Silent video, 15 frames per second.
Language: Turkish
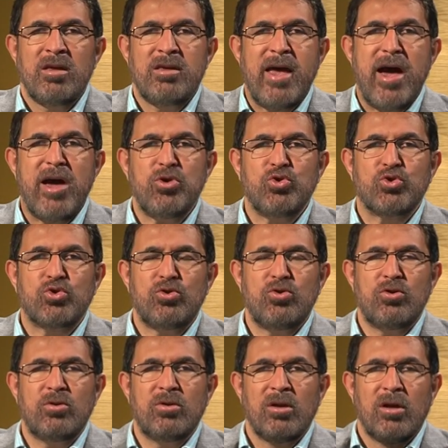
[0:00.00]

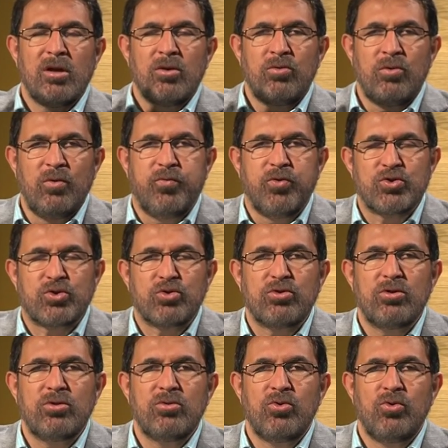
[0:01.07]
Yeryüzünün
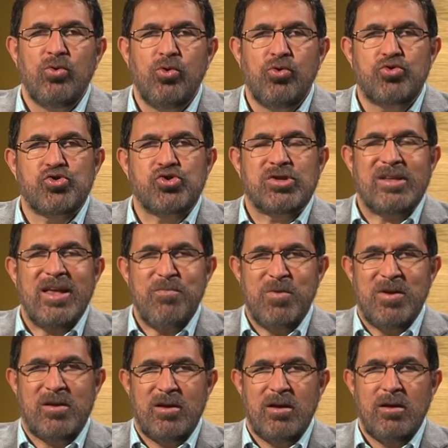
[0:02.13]
nüfusunun
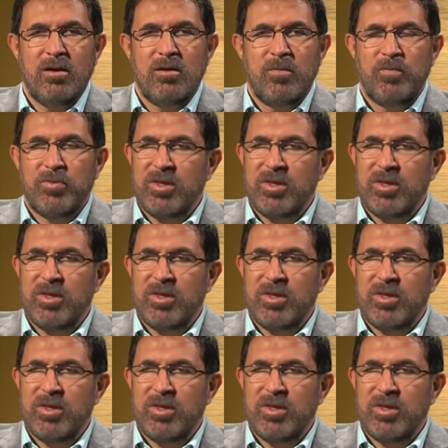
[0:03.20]
üçte biri